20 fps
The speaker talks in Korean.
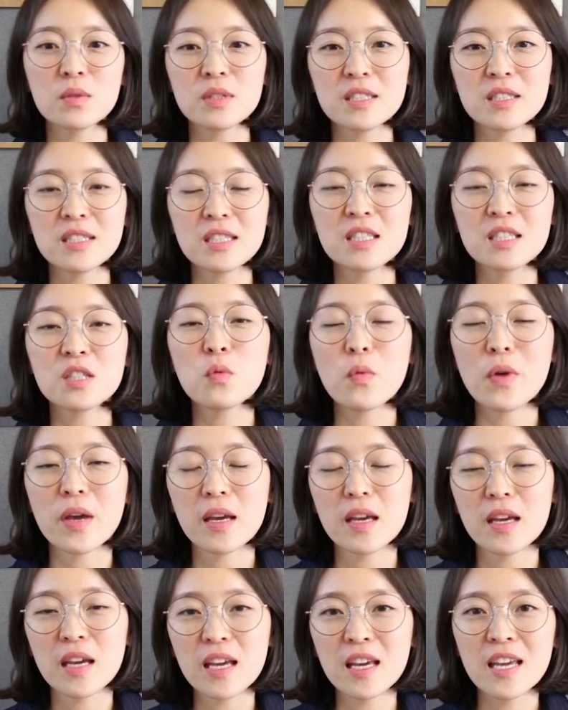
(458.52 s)
혹은 그
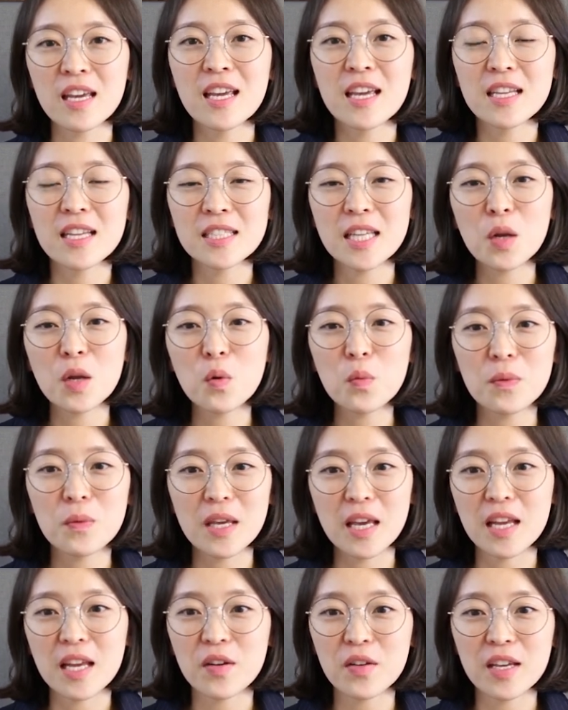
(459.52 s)
외에
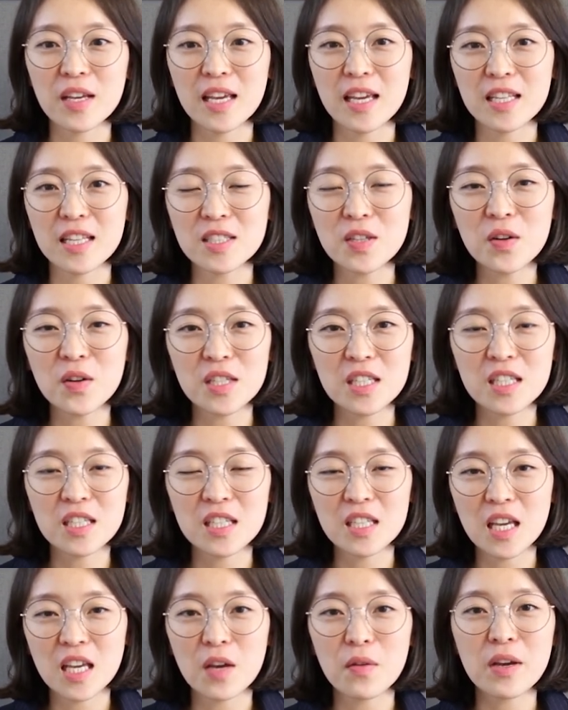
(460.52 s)
새롭게 이렇게
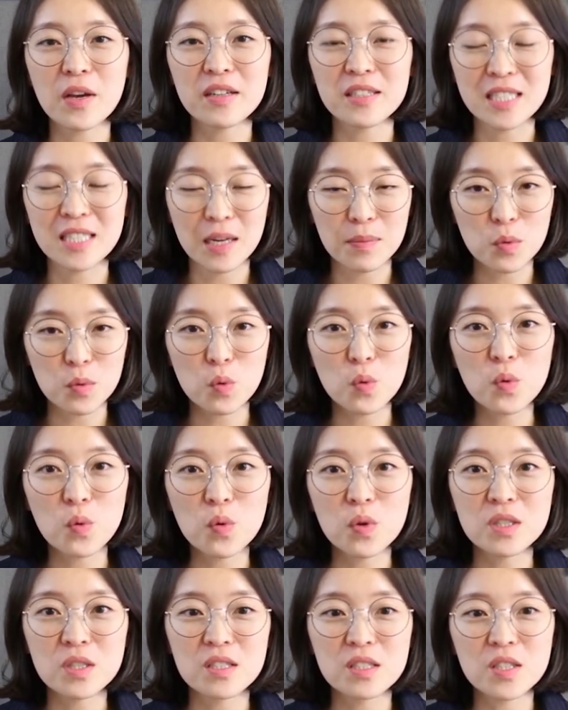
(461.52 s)
처리 계획을
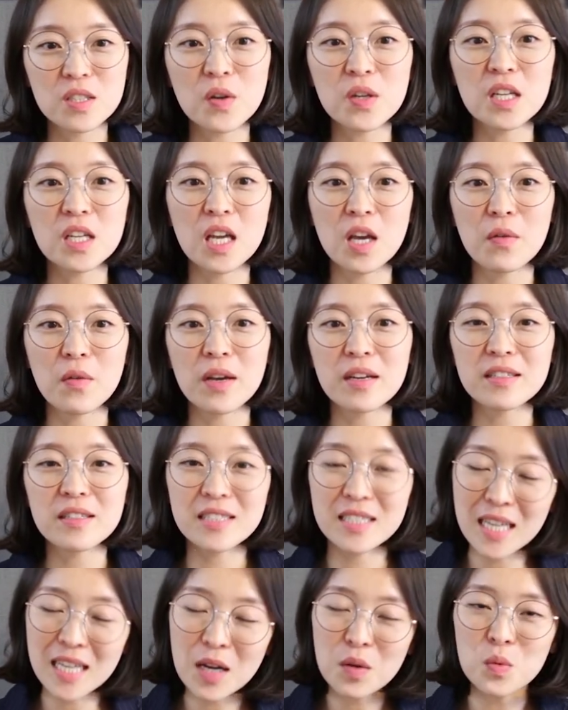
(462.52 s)
잡고 그 처리
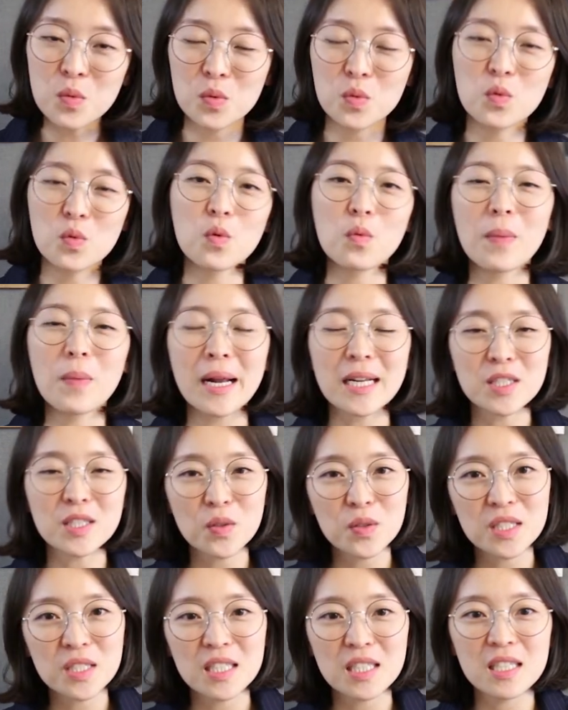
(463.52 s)
계획을 짜고 또
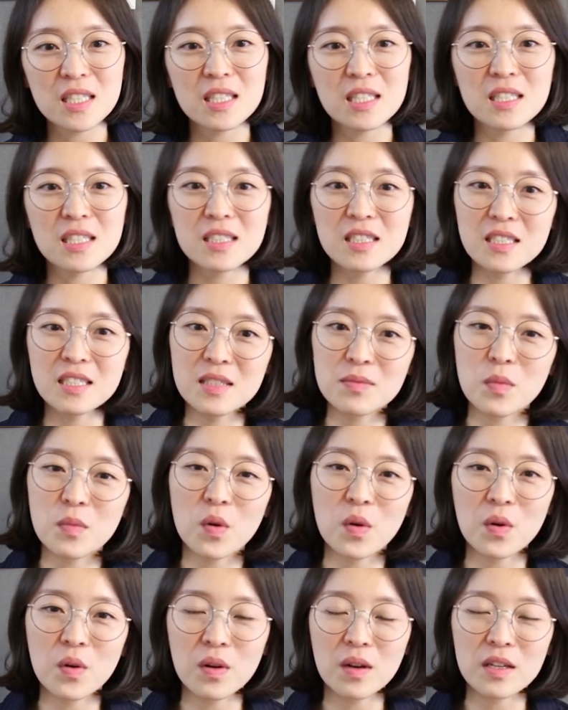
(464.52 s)
발전시키는
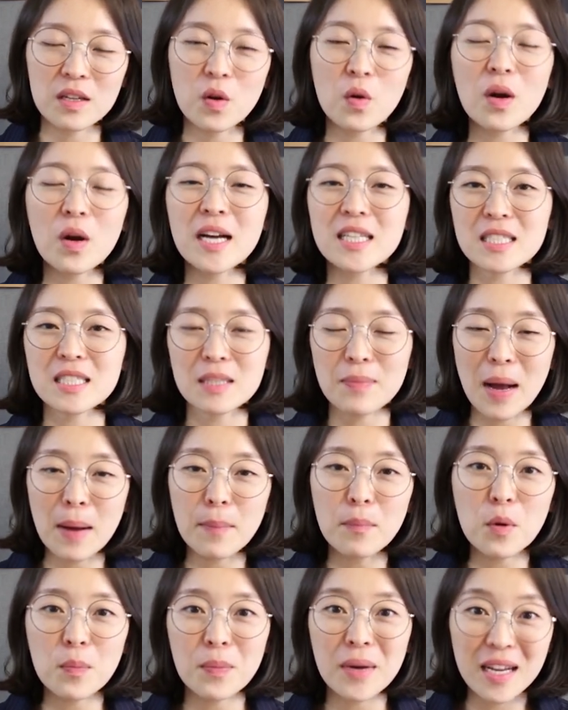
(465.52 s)
뭐 여러 가지
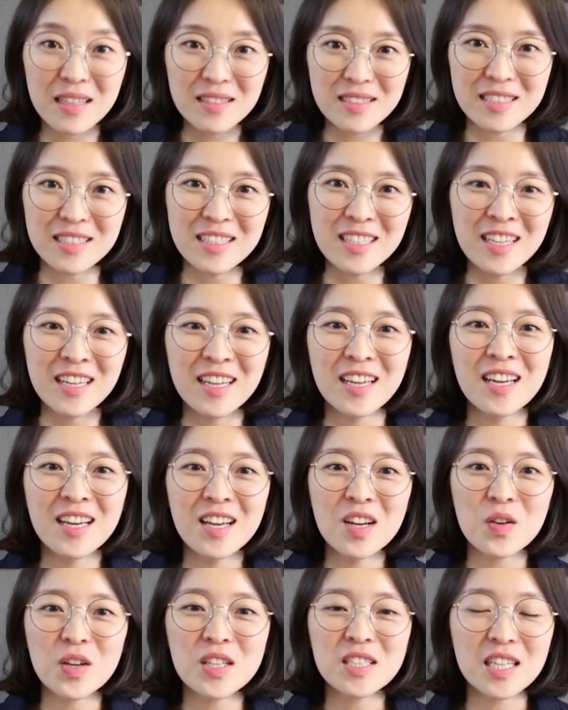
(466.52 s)
방법까지
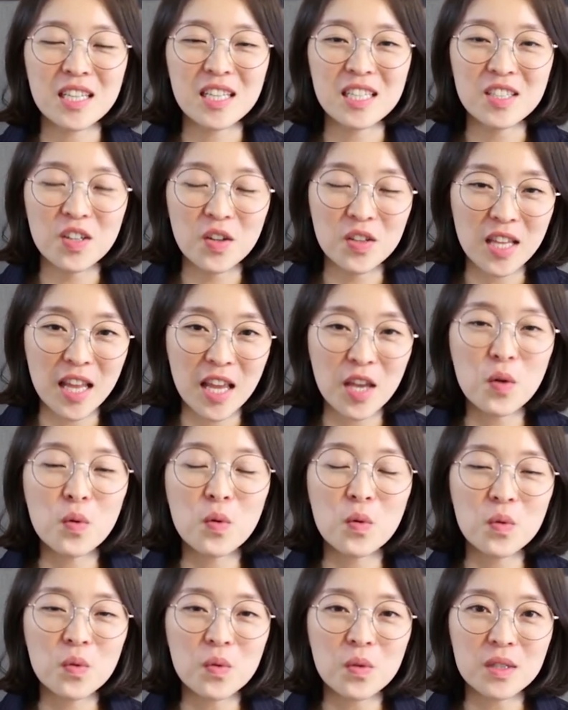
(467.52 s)
굉장히 그런
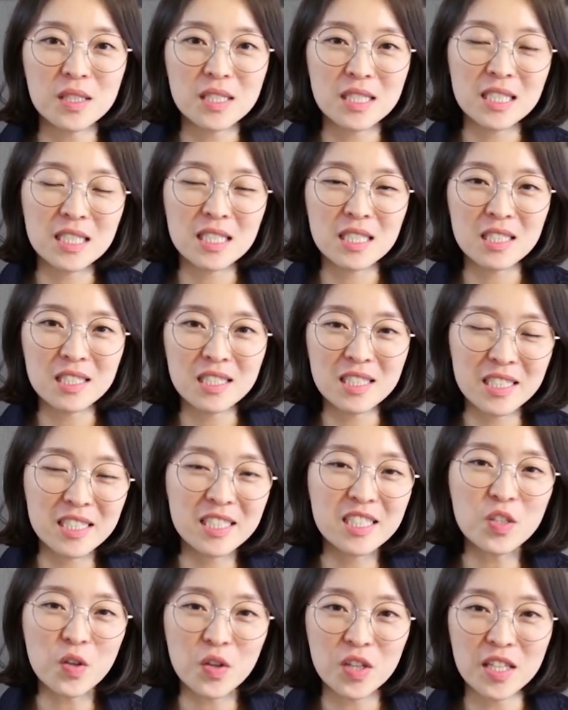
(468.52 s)
내용
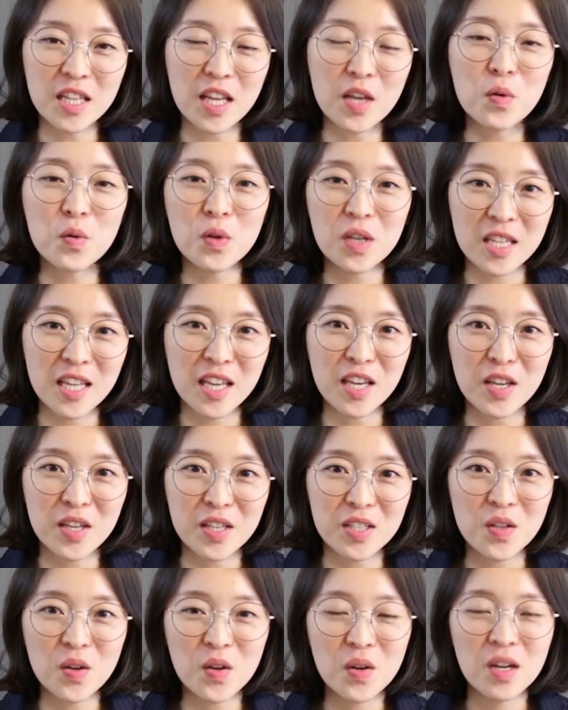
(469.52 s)
실질적인 내용에
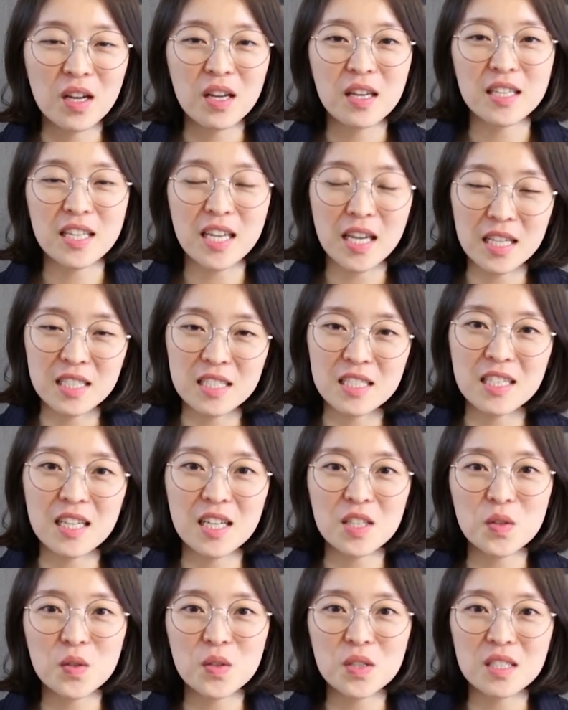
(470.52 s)
대해서
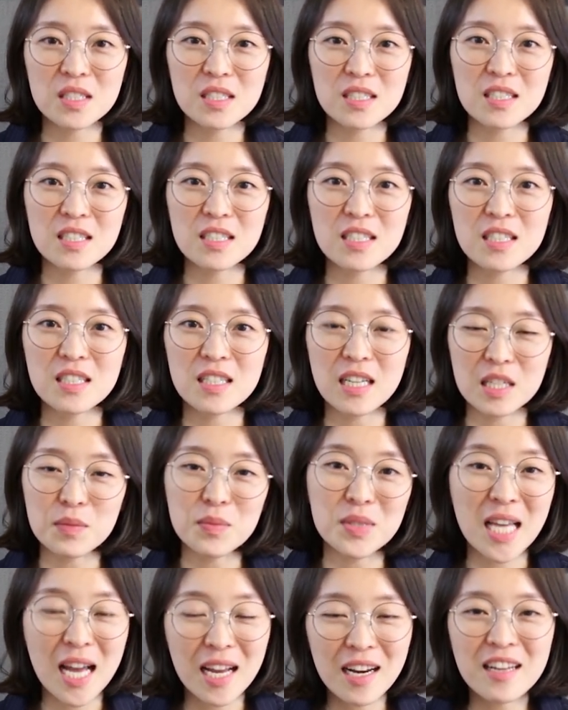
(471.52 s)
예시라든지
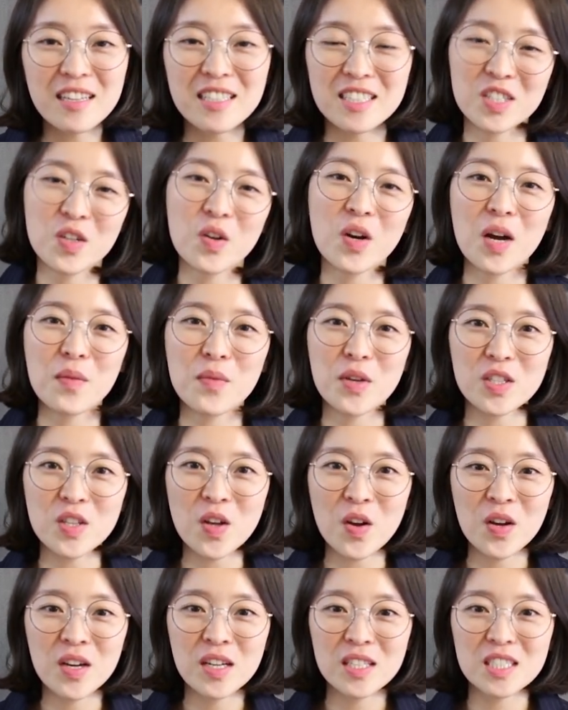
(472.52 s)
아니면 사례를
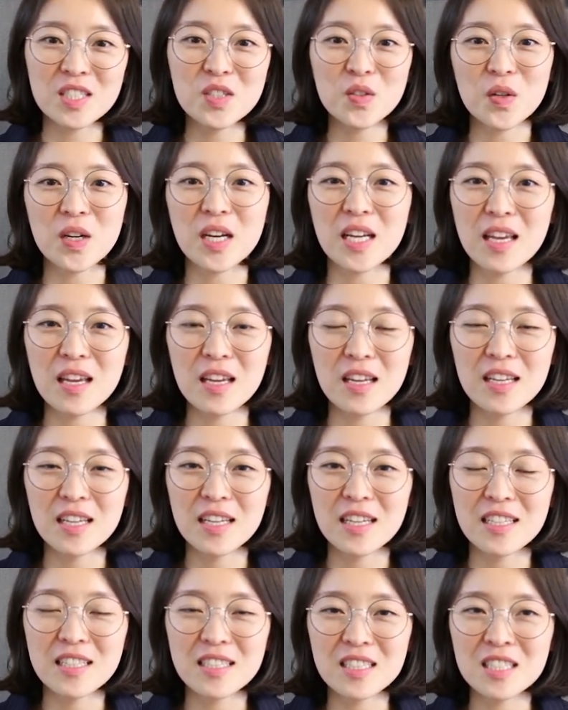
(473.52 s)
들어가면서 친절하게
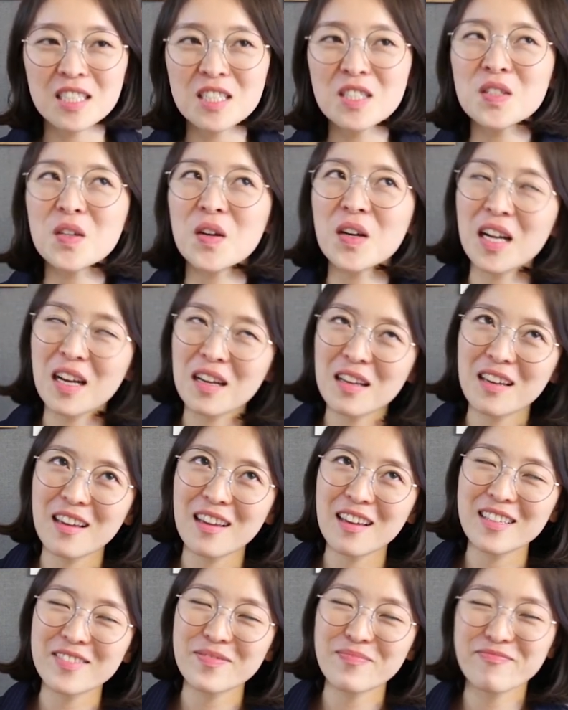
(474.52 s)

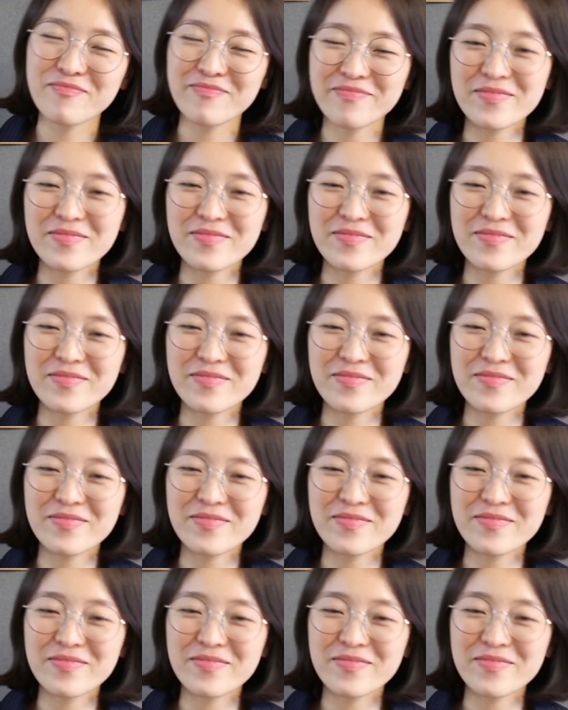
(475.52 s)
친절하게